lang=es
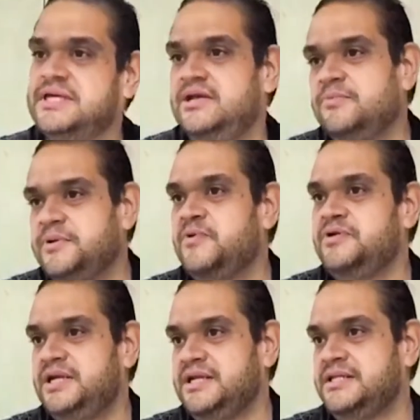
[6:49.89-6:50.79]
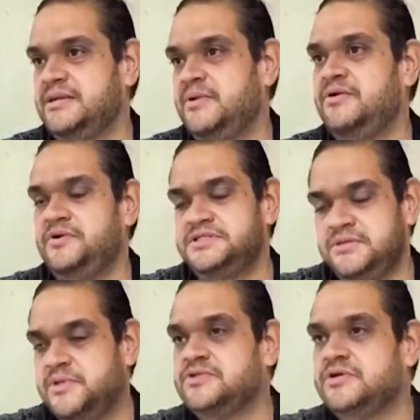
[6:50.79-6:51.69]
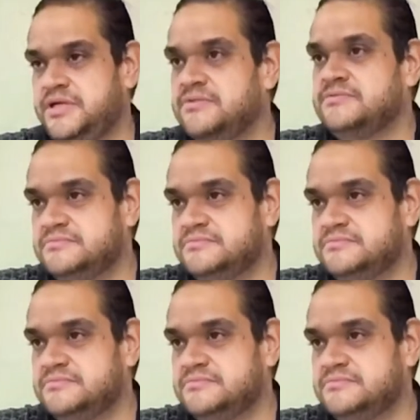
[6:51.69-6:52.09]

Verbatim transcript: que es lo primordial que tenemos en la Universidad de Puerto Rico.